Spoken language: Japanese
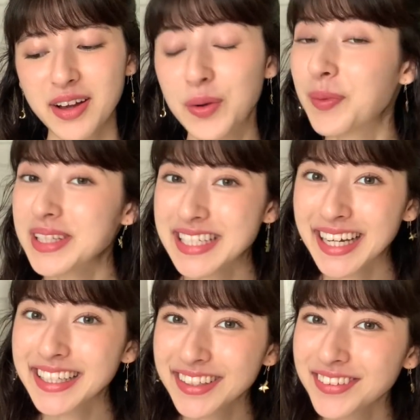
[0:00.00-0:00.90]
お待ち
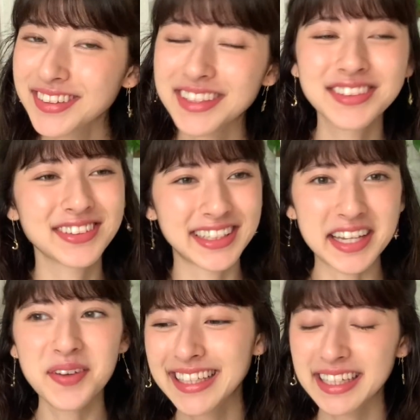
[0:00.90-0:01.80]
かねのっていうのか
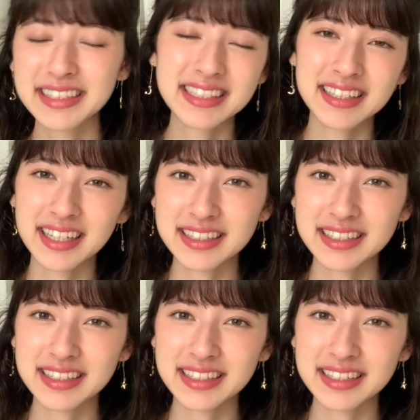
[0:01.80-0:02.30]
なたくさんた